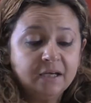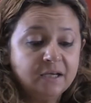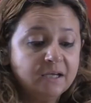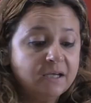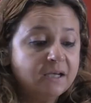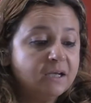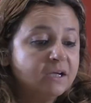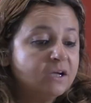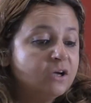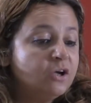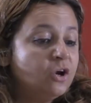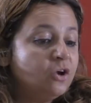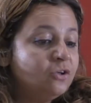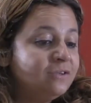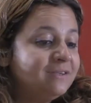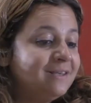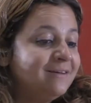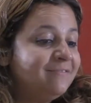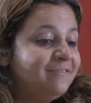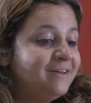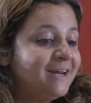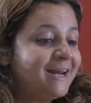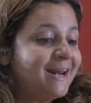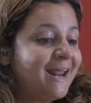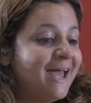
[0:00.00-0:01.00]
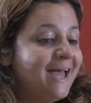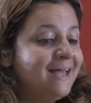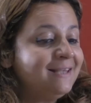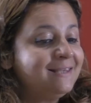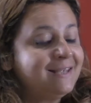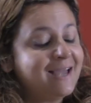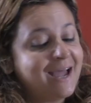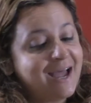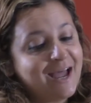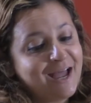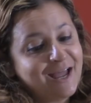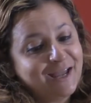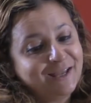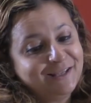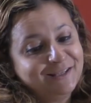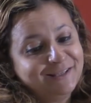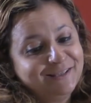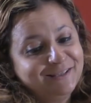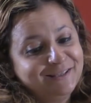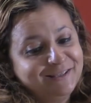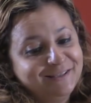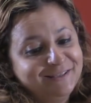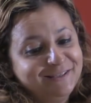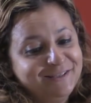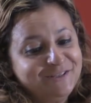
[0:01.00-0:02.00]
Grotta Ferrata
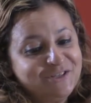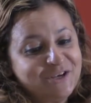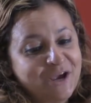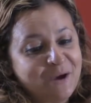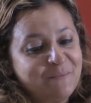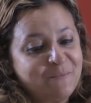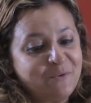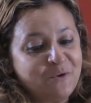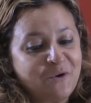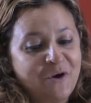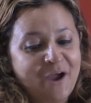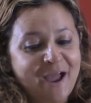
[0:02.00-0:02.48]
diciamo,